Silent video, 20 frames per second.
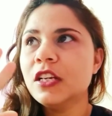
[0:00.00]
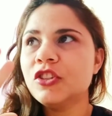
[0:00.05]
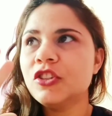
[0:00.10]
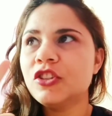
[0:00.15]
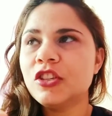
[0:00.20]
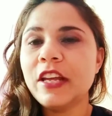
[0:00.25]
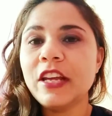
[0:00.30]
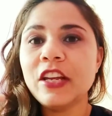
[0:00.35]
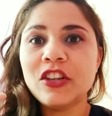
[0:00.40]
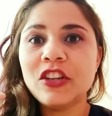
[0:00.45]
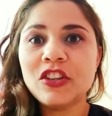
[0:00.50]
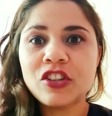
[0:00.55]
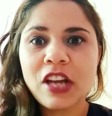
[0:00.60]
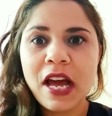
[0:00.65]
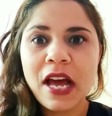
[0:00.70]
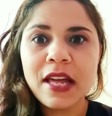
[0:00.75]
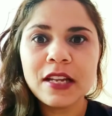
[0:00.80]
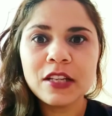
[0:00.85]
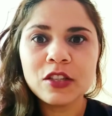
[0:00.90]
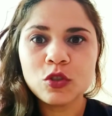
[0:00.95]
de
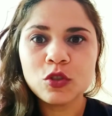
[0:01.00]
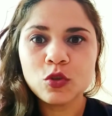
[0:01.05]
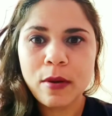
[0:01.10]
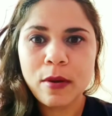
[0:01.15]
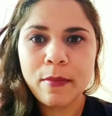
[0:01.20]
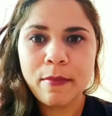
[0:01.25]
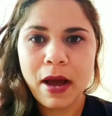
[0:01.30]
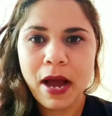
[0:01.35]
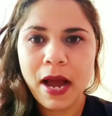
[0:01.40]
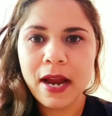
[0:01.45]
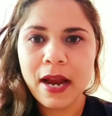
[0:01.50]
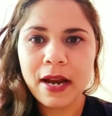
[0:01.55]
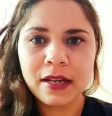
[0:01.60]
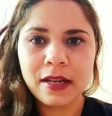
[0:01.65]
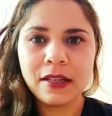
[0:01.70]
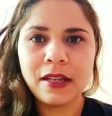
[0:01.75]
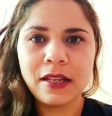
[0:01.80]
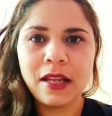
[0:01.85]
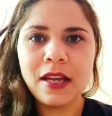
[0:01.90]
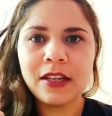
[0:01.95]
deixar a sua
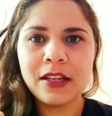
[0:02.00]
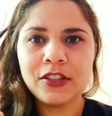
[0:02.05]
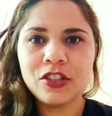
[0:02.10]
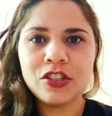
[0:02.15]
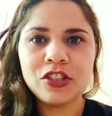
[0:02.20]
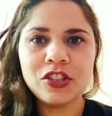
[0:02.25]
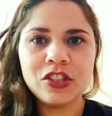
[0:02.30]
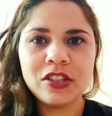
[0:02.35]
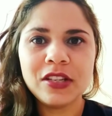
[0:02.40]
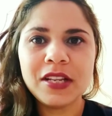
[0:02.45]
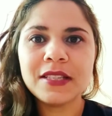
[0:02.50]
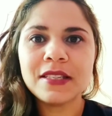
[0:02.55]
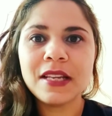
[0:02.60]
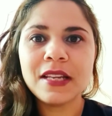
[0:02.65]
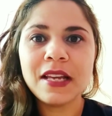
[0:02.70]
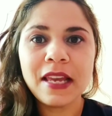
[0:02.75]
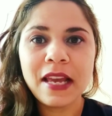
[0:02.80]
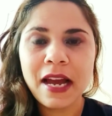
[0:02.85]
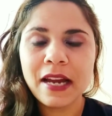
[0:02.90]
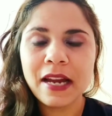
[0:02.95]
marca, né, de, de
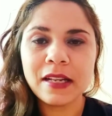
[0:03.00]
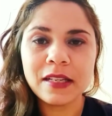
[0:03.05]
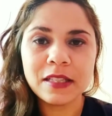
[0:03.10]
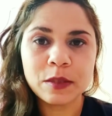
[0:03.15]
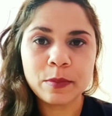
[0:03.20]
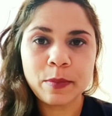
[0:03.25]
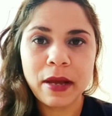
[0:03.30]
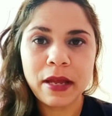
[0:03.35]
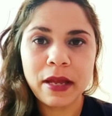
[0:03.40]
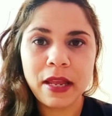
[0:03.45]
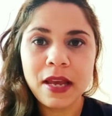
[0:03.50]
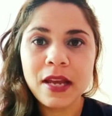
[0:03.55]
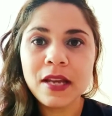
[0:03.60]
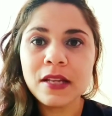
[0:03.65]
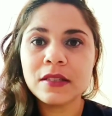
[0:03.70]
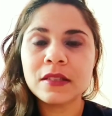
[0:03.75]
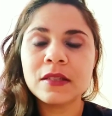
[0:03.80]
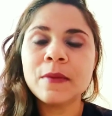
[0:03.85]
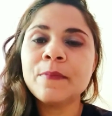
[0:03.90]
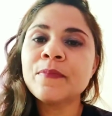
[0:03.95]
desenhar nas
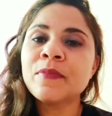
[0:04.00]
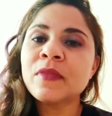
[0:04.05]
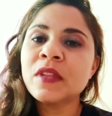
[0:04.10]
paredes,